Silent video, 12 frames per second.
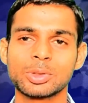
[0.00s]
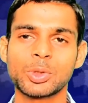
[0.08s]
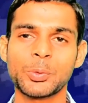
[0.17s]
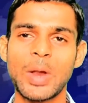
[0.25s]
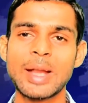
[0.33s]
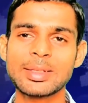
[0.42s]

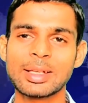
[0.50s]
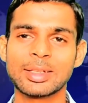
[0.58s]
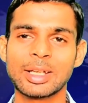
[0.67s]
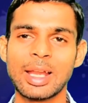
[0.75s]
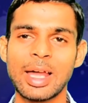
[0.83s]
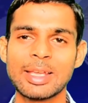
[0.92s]
सो फ्रेंड्स
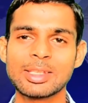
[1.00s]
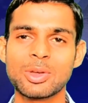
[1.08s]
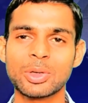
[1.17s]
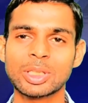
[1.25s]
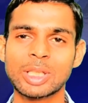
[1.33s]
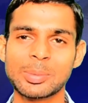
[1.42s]
रिलायंस
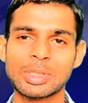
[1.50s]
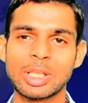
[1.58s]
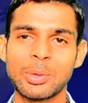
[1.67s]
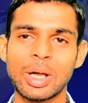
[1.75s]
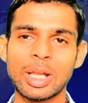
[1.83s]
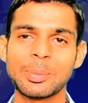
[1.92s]
जियो की तरफ से
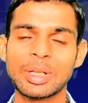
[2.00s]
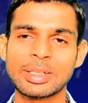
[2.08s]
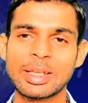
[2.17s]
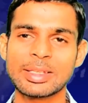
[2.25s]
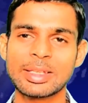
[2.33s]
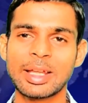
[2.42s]
दिवाली पर
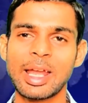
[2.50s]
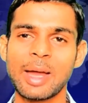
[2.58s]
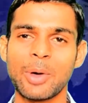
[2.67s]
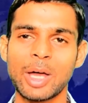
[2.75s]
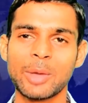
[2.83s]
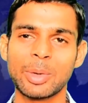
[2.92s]
दिया जा रहा है
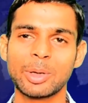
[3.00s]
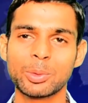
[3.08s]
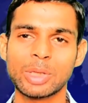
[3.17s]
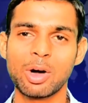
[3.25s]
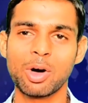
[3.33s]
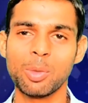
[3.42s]
फाइबर टू
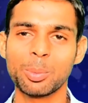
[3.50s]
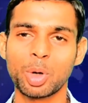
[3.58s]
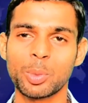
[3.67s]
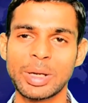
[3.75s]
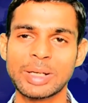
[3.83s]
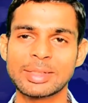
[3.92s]
द होम
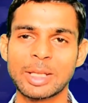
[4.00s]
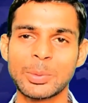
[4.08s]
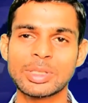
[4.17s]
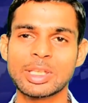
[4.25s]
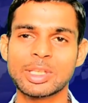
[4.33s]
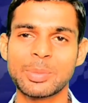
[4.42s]
ब्रॉडबैंड
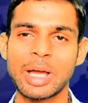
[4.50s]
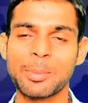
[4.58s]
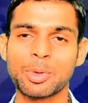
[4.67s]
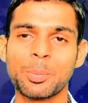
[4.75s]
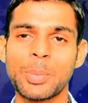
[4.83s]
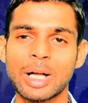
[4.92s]
सर्विस जिसमें
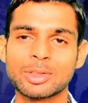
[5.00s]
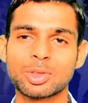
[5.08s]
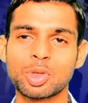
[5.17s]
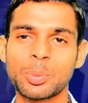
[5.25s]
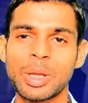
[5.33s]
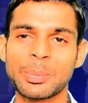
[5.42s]
आपको पाँच
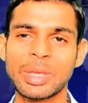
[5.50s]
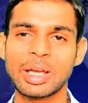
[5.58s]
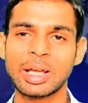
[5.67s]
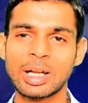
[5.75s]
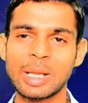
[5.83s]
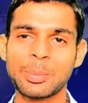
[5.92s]
सौ रुपए पे
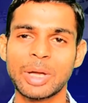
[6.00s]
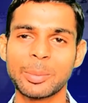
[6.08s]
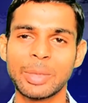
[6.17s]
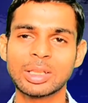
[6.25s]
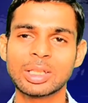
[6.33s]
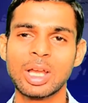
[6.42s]
करने पर
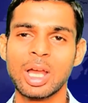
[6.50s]
मंथ